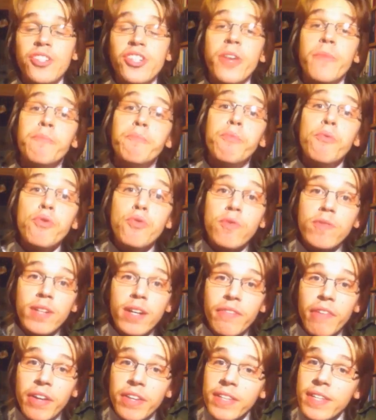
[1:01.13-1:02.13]
J'aime beaucoup
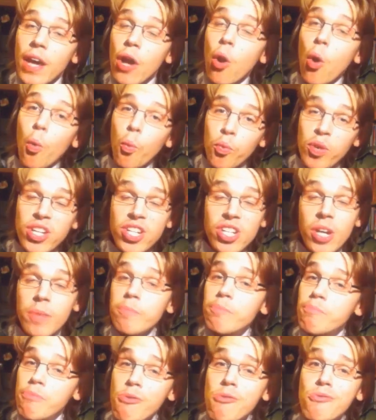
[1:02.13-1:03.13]
la vanille, alors oui,
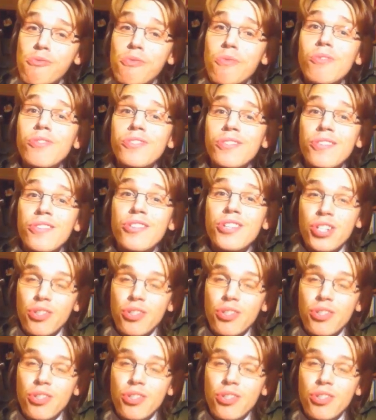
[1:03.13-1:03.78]
j'aime beaucoup ce